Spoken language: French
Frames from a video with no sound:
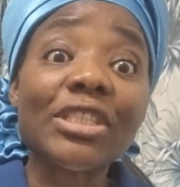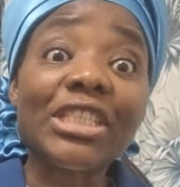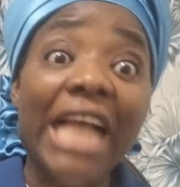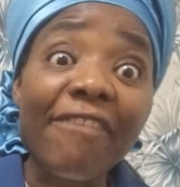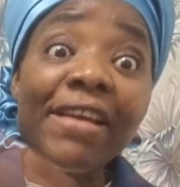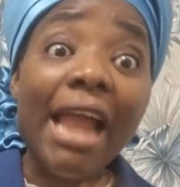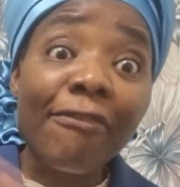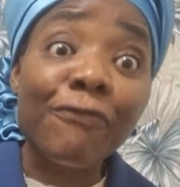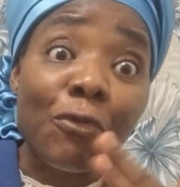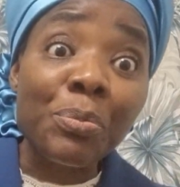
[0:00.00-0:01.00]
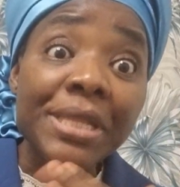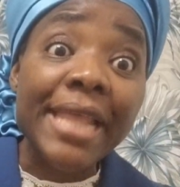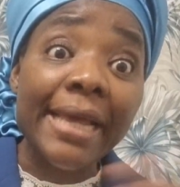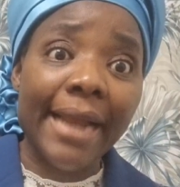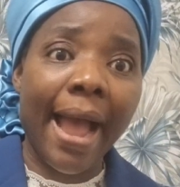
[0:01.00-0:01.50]
J'avais la phobie
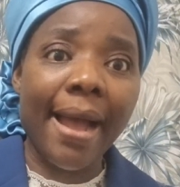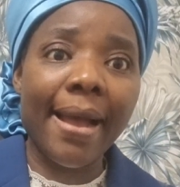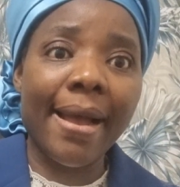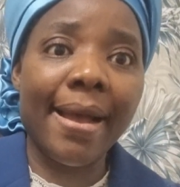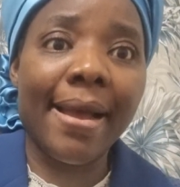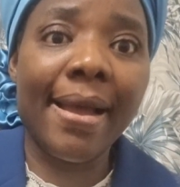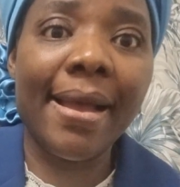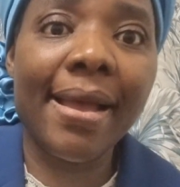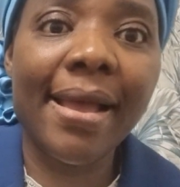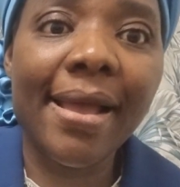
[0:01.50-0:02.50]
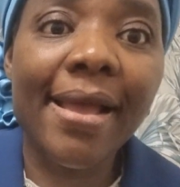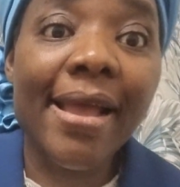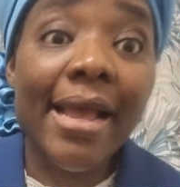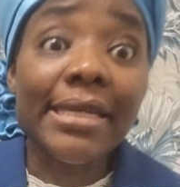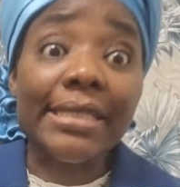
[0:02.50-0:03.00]
des rats.
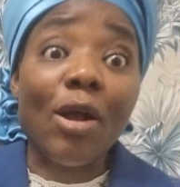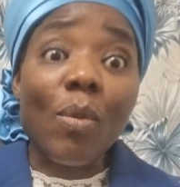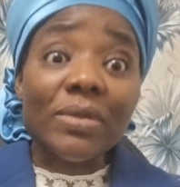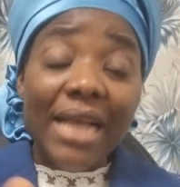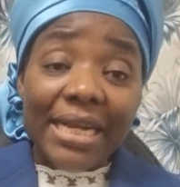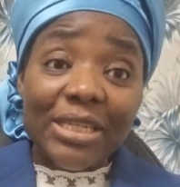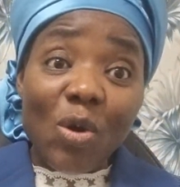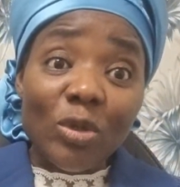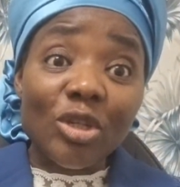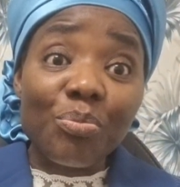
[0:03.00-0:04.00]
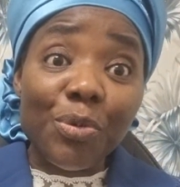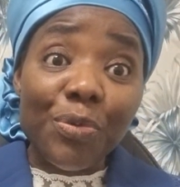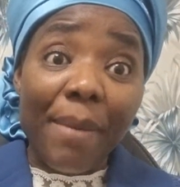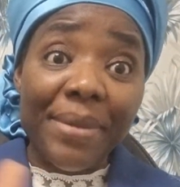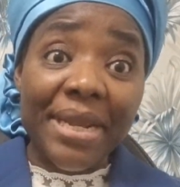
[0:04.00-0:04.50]
C'est comme ça que j'ai un peu
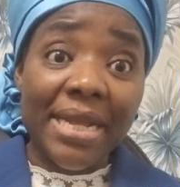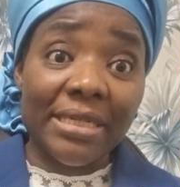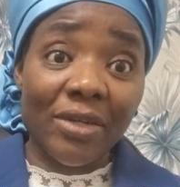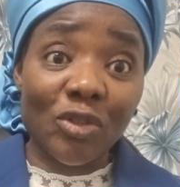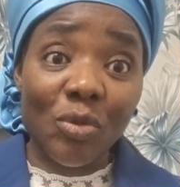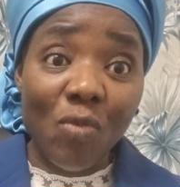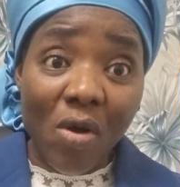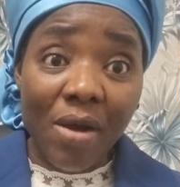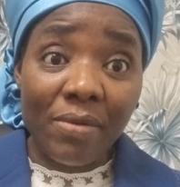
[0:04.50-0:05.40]
plus amener les gens chez moi.